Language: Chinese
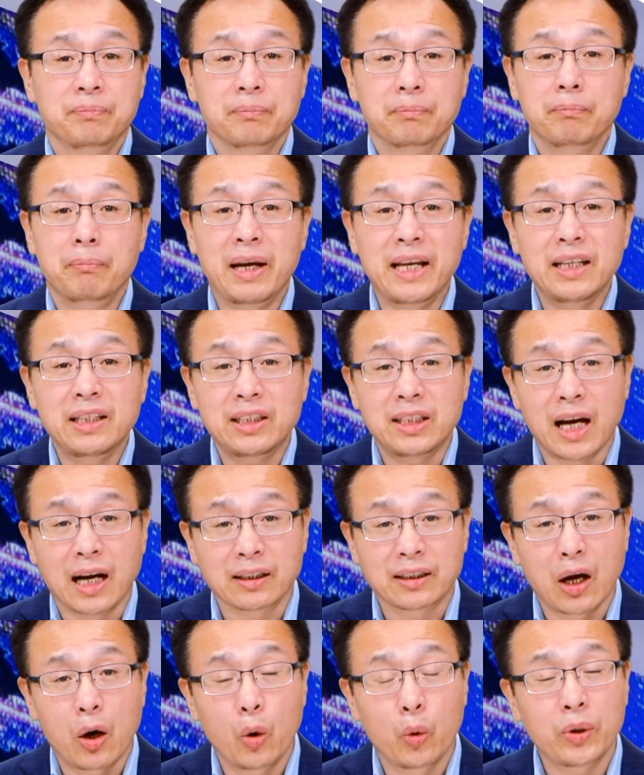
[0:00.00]
没想
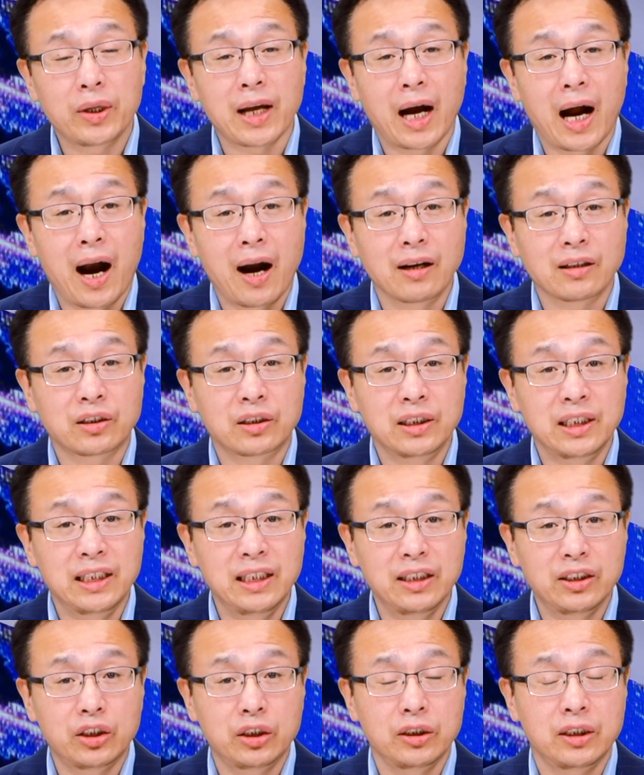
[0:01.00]
到会在二十
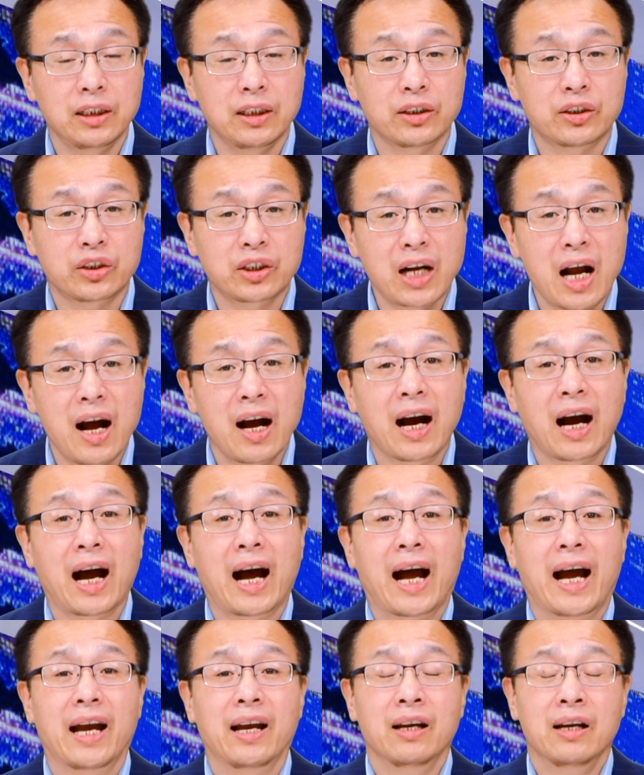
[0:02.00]
一世纪的上
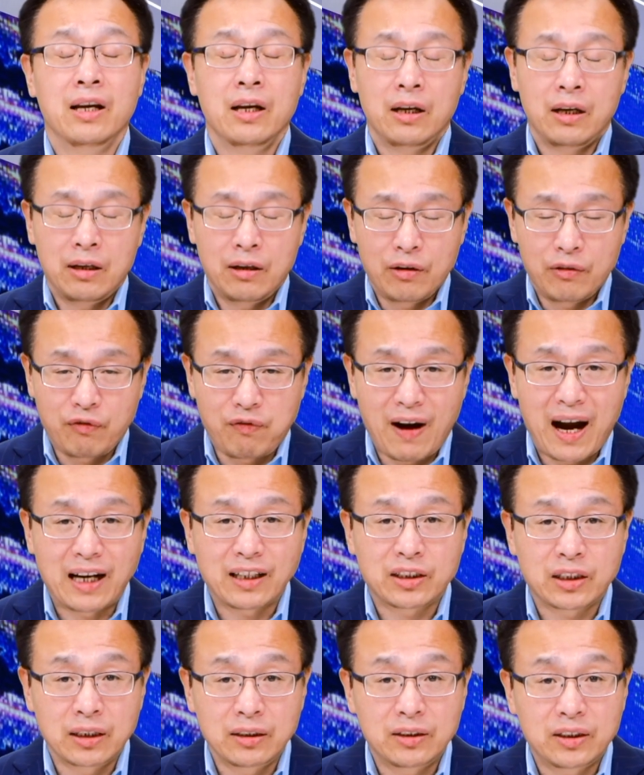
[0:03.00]
海发
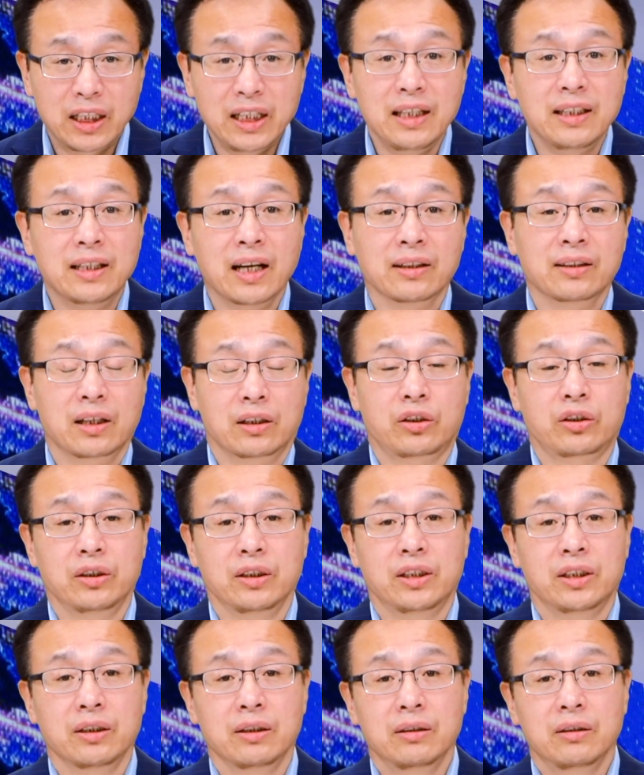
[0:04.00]
生这样的事
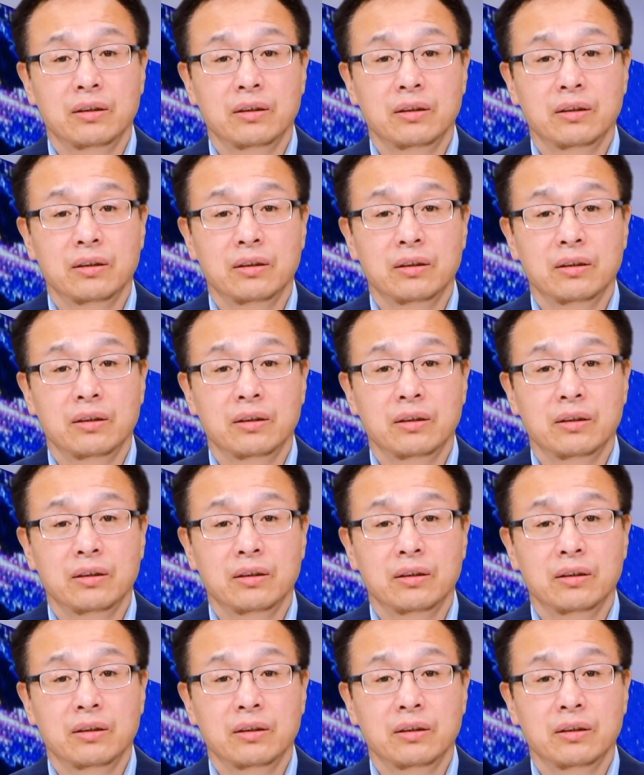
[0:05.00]
情。